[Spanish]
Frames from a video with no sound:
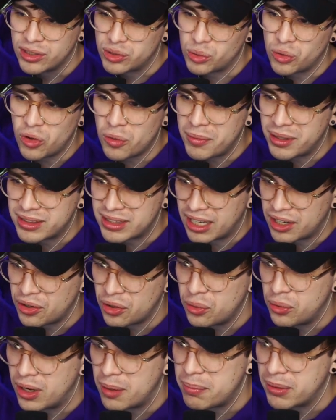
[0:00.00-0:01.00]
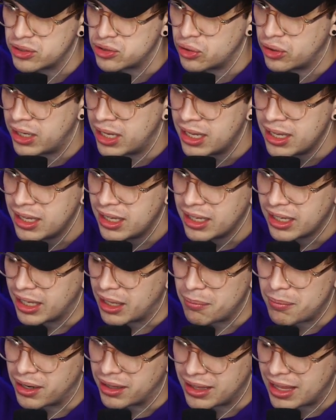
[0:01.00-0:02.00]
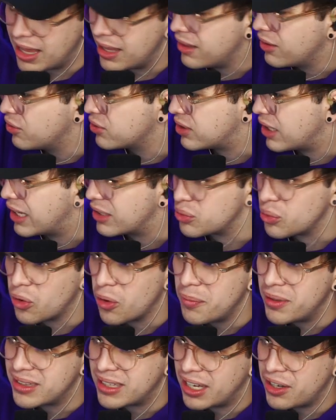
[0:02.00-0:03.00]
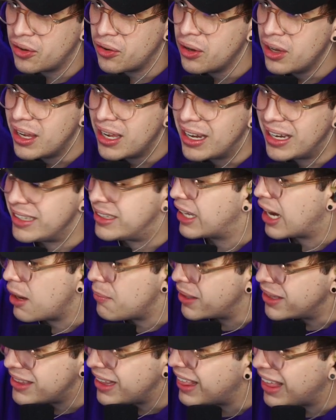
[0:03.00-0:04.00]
es un comentario de una persona que en verdad, o sea, es un comentario literalmente